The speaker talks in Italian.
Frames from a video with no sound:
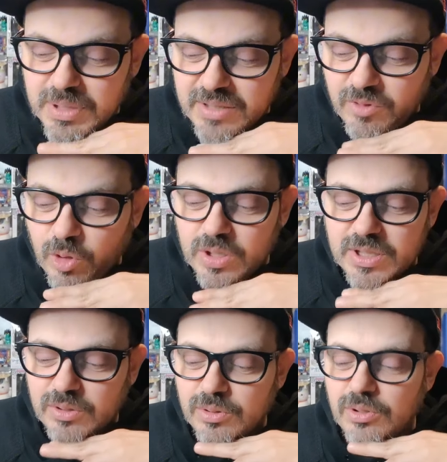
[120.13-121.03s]
me ne
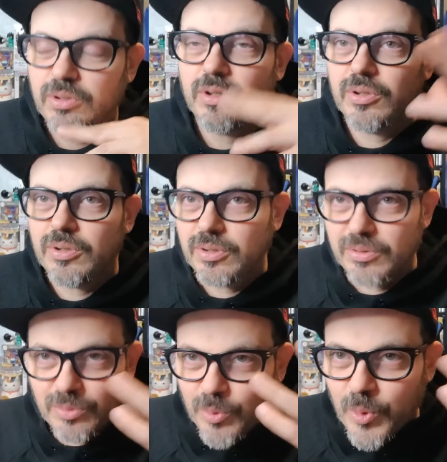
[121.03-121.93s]

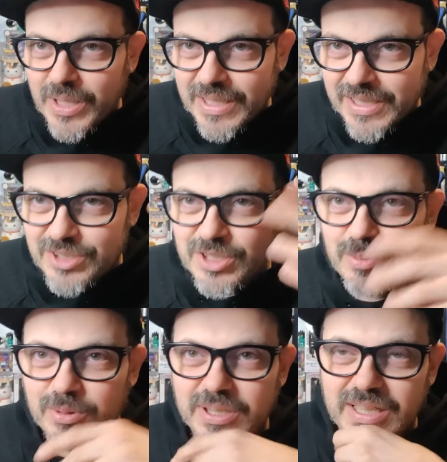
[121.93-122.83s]
vogliano quelli che
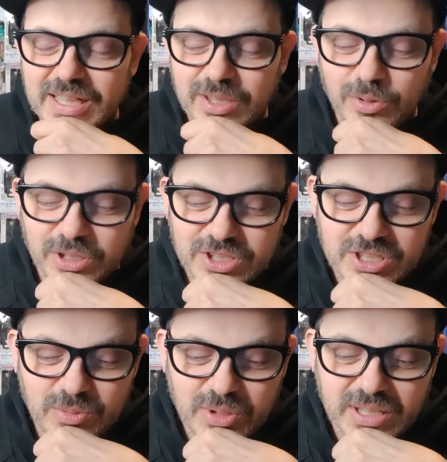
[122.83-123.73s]
seguono il Lecco, che
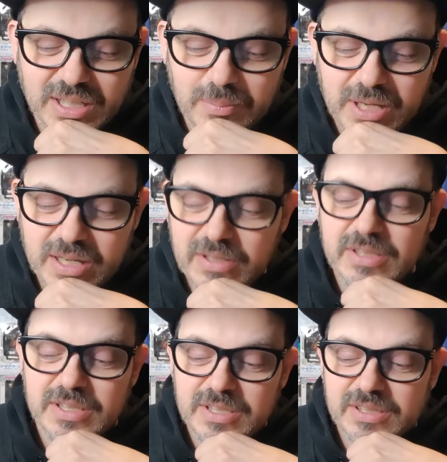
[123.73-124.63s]
seguono anche me.
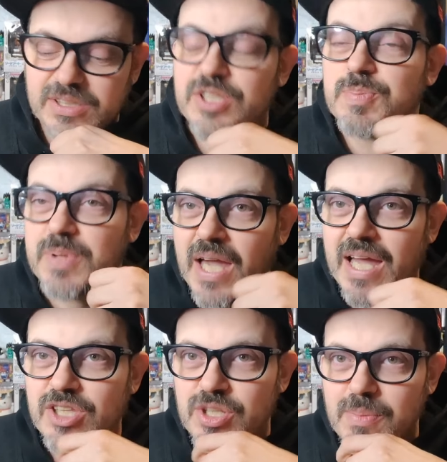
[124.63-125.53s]

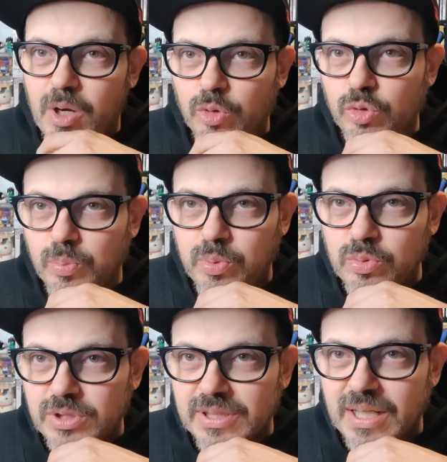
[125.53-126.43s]
Dispiace, ma 8
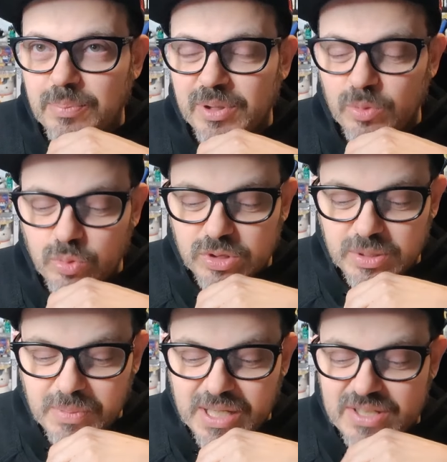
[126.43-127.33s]
punti dalla
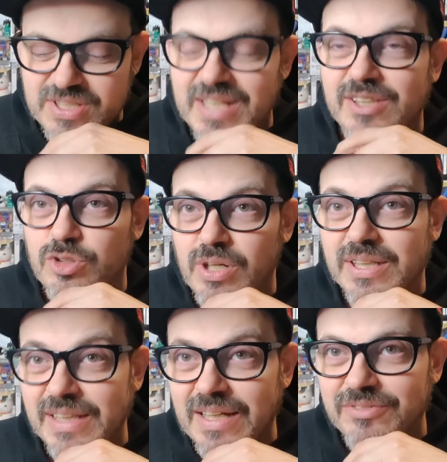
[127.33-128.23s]
penultima, a 7
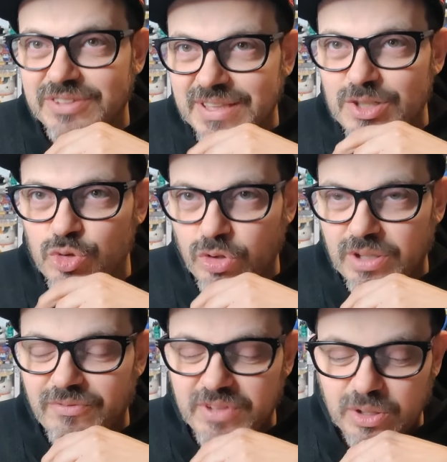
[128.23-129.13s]
giornate dalla fine sono
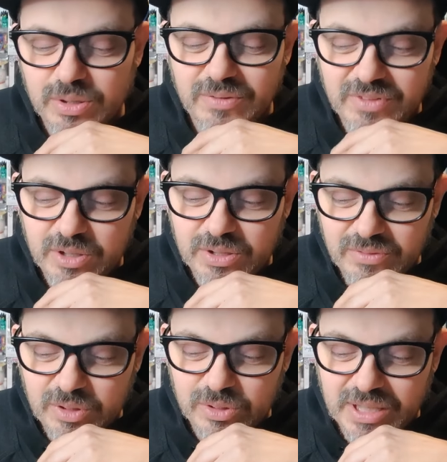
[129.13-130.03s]
davvero, davvero,
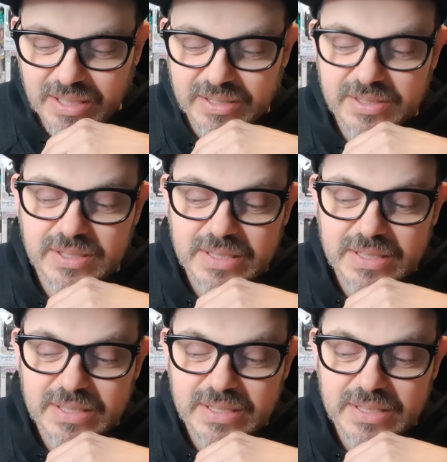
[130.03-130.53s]
davvero tanti.